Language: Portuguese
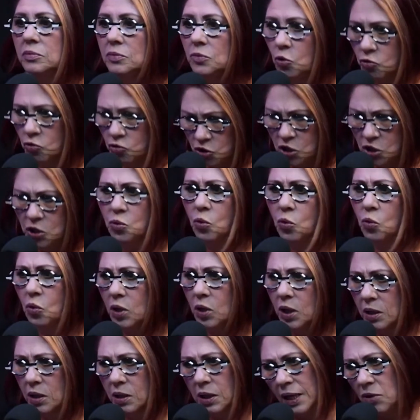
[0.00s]

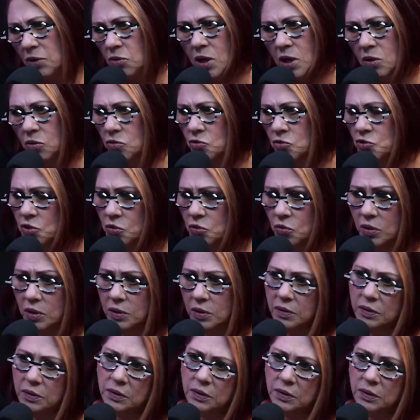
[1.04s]
Continua, claro que continua.